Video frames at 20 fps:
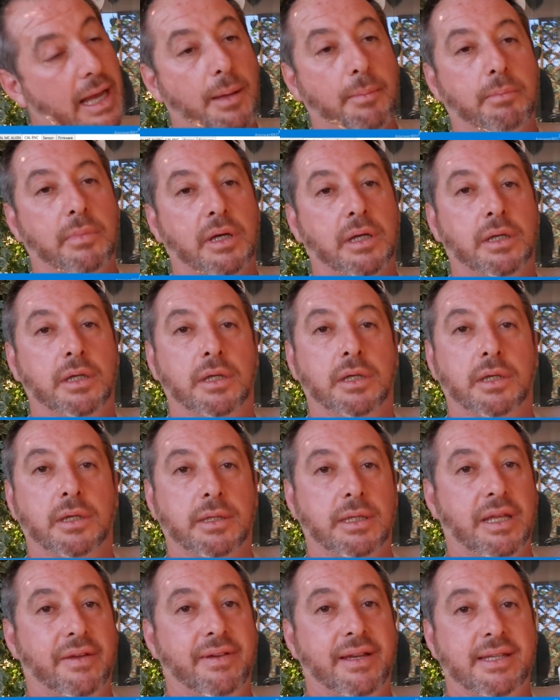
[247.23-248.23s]
cam
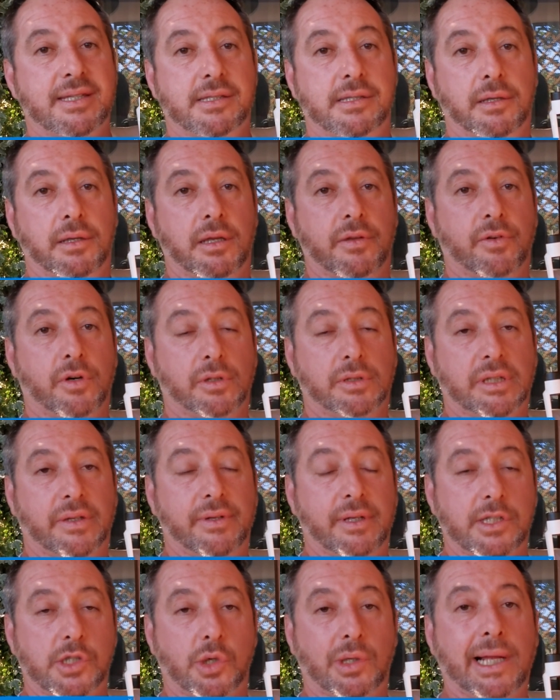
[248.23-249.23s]
deve essere rivolta
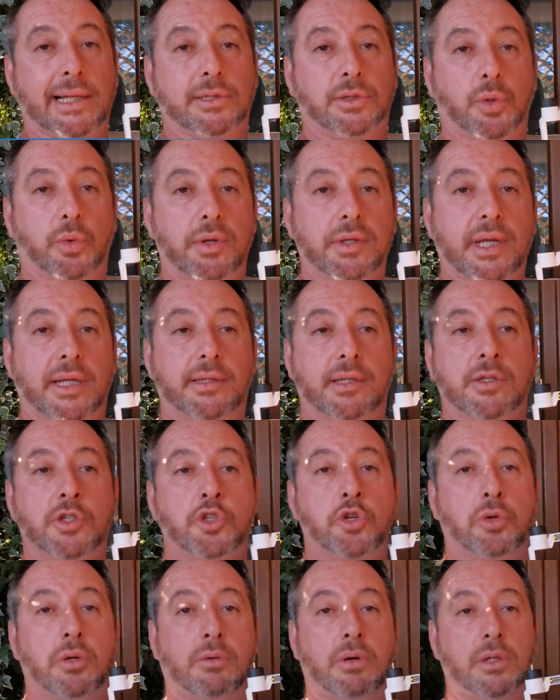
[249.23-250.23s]
verso l'alto, quindi
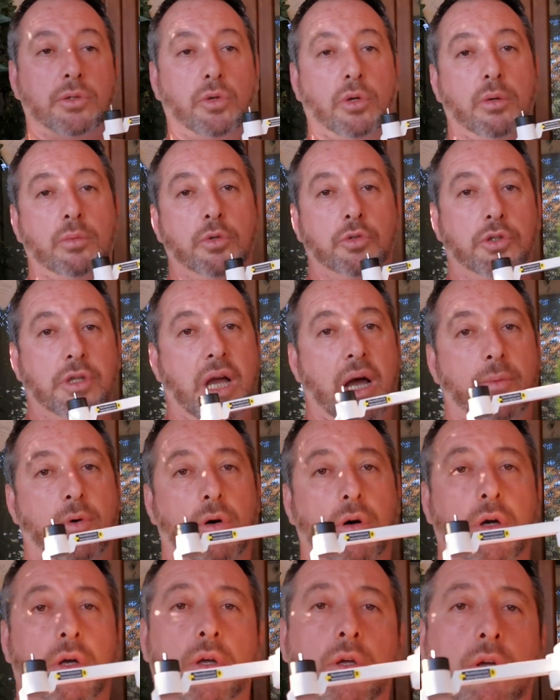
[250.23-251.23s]
attenzione quando lo
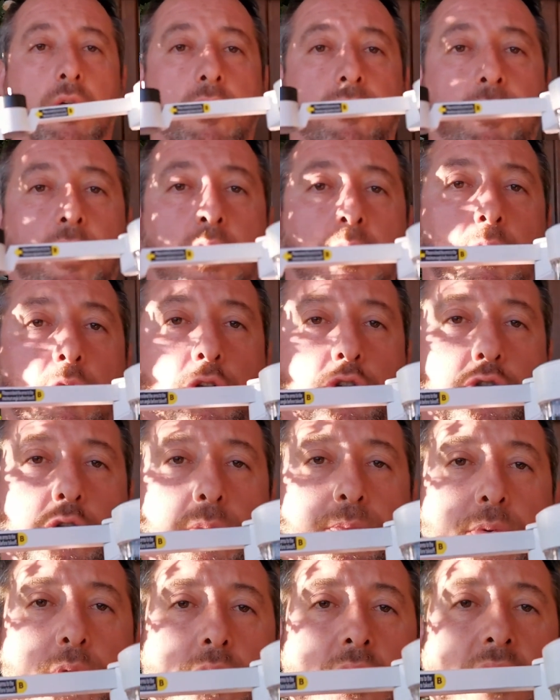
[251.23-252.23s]
montiamo, ve lo
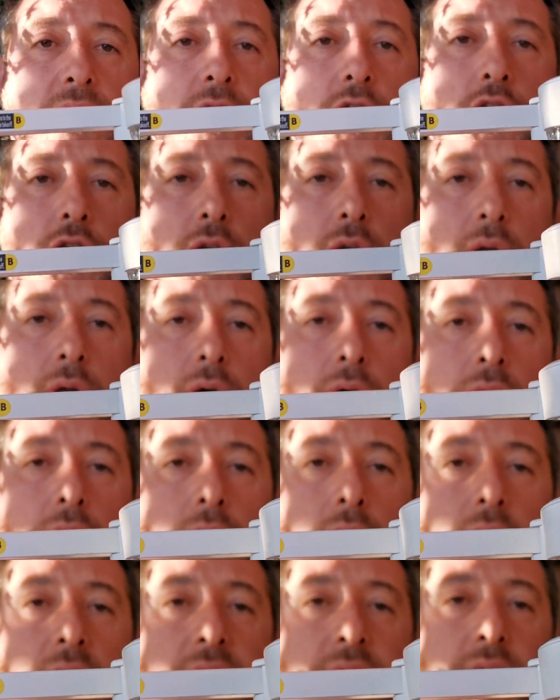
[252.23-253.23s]
mostro più da vicino,
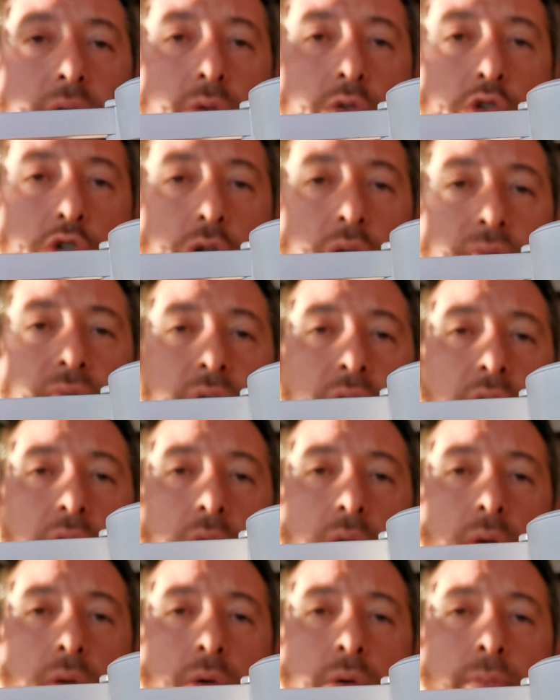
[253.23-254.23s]
dovreste riuscire a
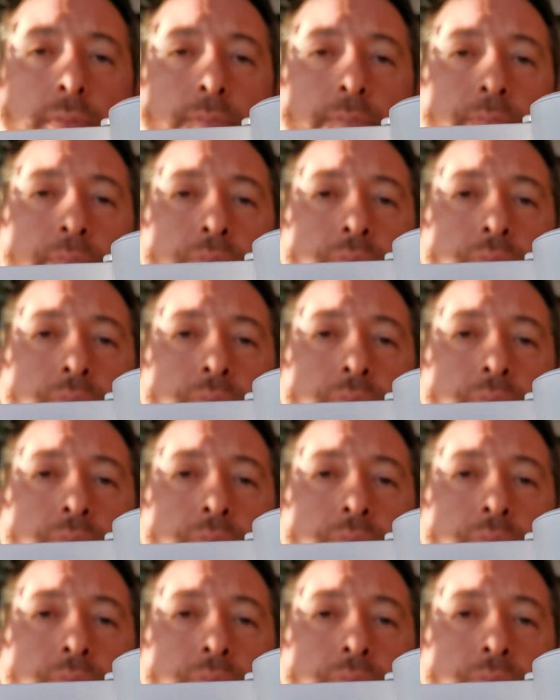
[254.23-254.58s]
vederlo.